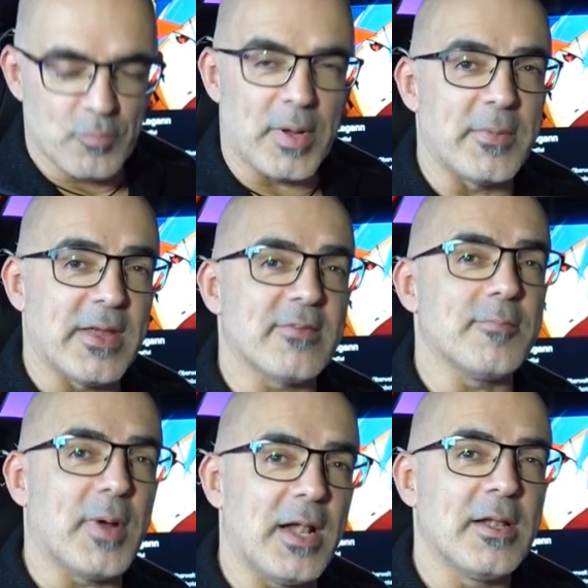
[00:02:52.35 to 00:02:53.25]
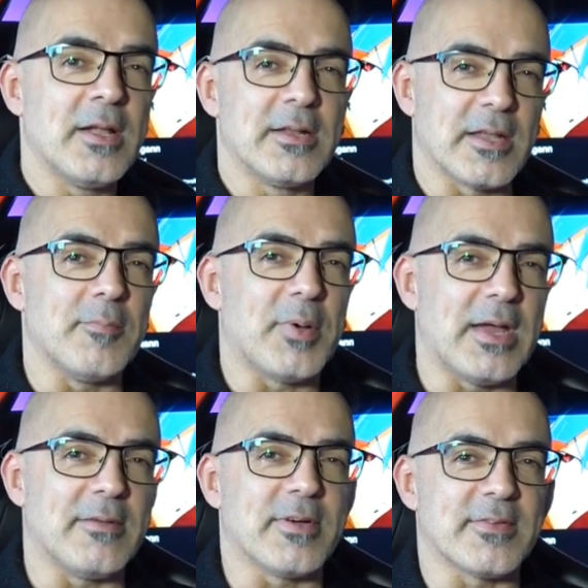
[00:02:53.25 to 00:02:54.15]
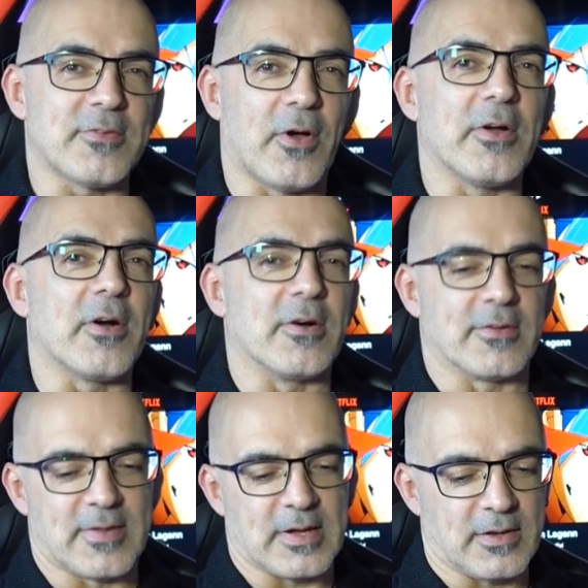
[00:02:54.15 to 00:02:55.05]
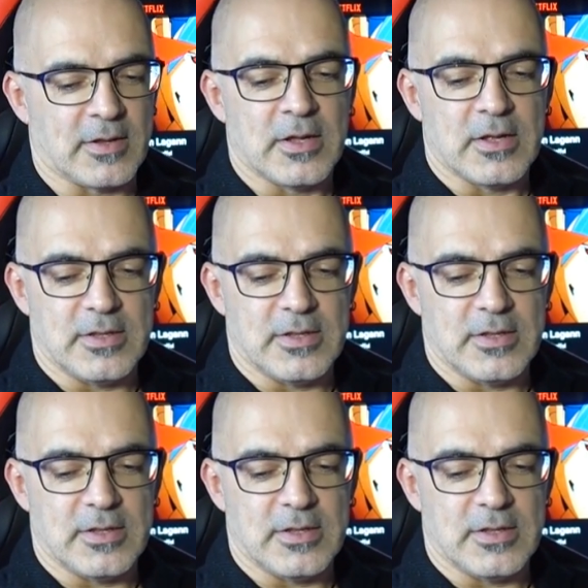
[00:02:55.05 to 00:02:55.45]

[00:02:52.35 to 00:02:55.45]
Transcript: Und beim nächsten Mal dann ein paar etwas teurere Sachen,